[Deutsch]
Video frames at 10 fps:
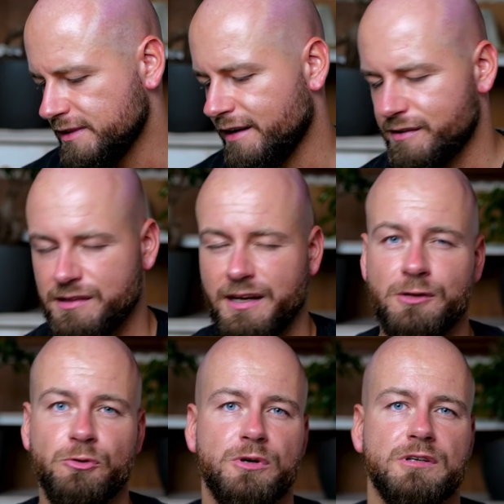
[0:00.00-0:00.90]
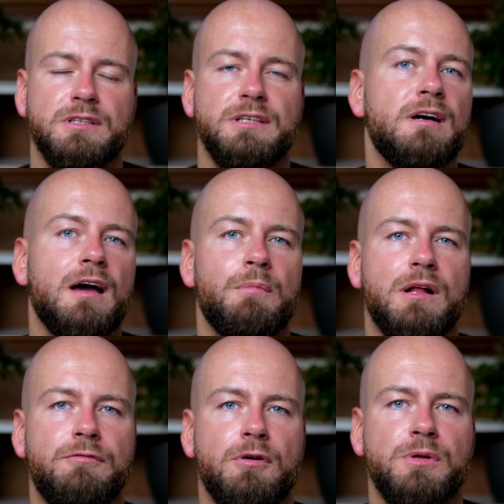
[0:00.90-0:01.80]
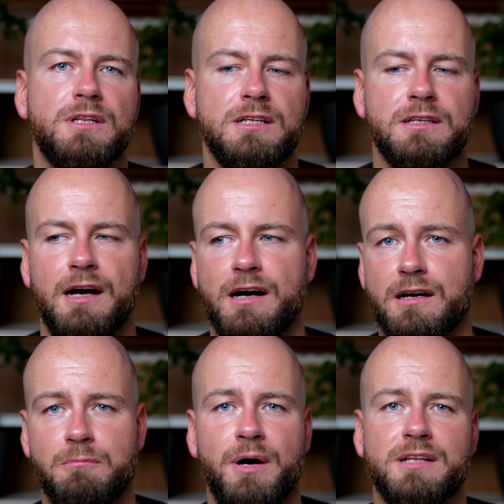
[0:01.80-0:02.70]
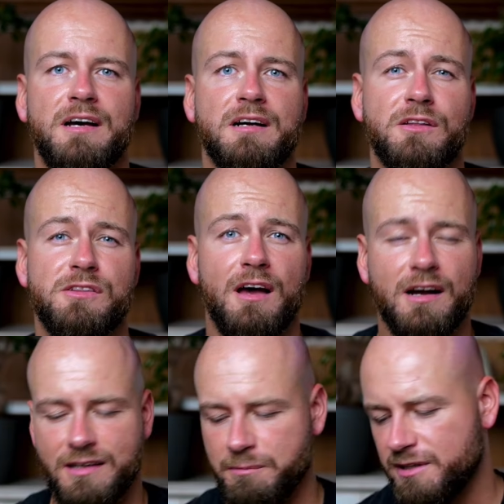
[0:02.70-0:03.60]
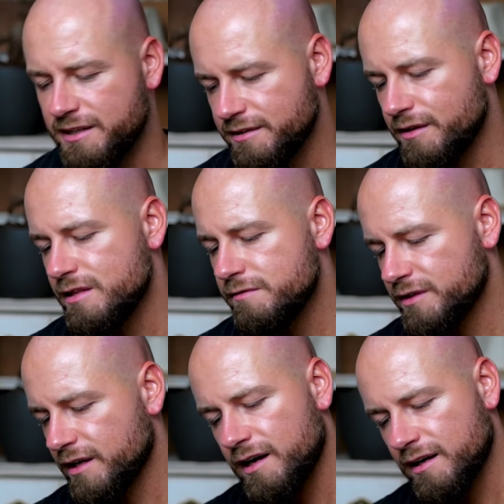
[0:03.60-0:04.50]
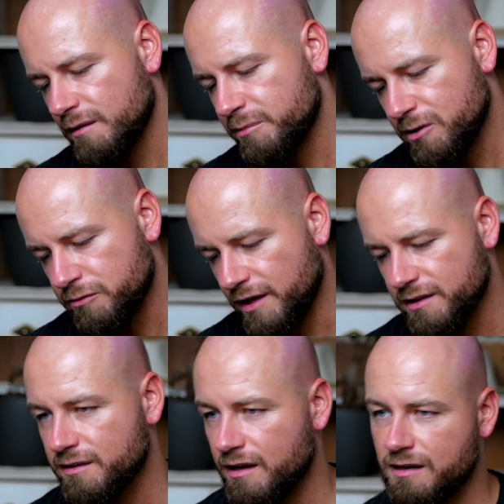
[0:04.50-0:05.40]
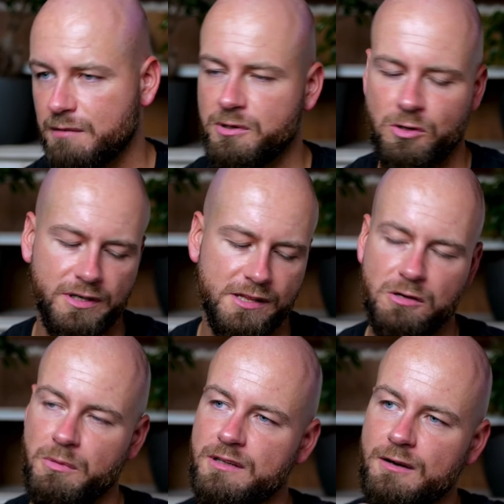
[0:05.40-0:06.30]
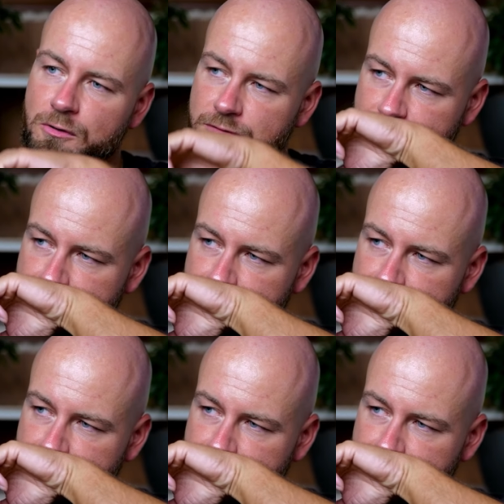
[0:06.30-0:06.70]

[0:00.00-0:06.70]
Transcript: ersten Eindrücke hier einmal vermitteln nach ein paar Tagen des Tragen. Ich habe den echt intensiv getragen, ich habe ihn auf der Hand getragen, ich habe ihn auch jetzt nochmal drauf.